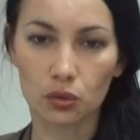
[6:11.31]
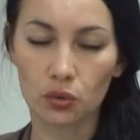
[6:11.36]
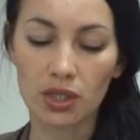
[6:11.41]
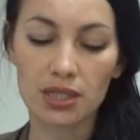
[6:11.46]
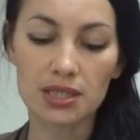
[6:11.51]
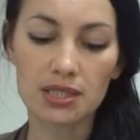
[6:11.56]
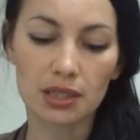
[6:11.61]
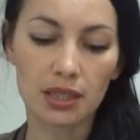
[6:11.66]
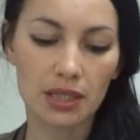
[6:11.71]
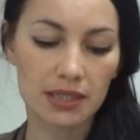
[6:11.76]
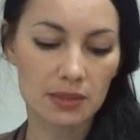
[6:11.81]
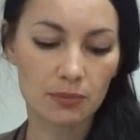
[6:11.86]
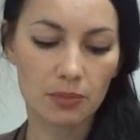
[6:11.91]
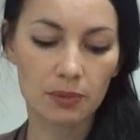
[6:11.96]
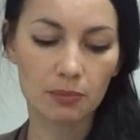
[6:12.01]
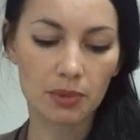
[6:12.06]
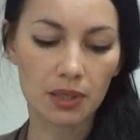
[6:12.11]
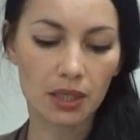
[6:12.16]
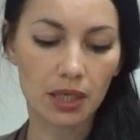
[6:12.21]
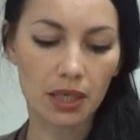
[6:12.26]
У нас в складе
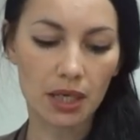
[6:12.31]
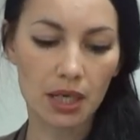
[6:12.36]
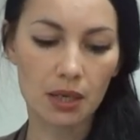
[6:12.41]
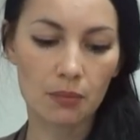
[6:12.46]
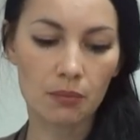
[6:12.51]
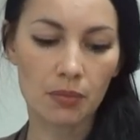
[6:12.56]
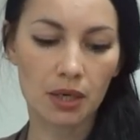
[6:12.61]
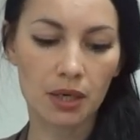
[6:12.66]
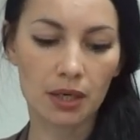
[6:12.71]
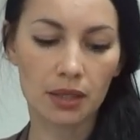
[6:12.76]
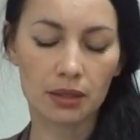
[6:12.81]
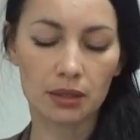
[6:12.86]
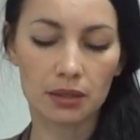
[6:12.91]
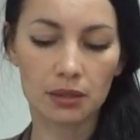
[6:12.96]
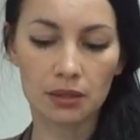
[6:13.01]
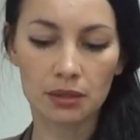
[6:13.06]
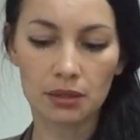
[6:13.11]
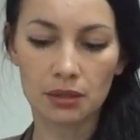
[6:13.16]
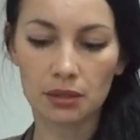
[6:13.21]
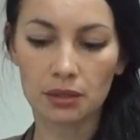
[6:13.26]
биби-крема,
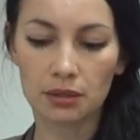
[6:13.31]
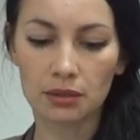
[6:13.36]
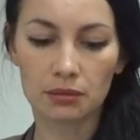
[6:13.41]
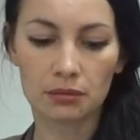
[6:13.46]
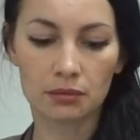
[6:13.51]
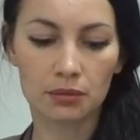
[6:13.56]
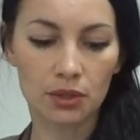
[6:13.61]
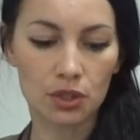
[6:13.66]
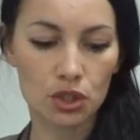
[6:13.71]
и э,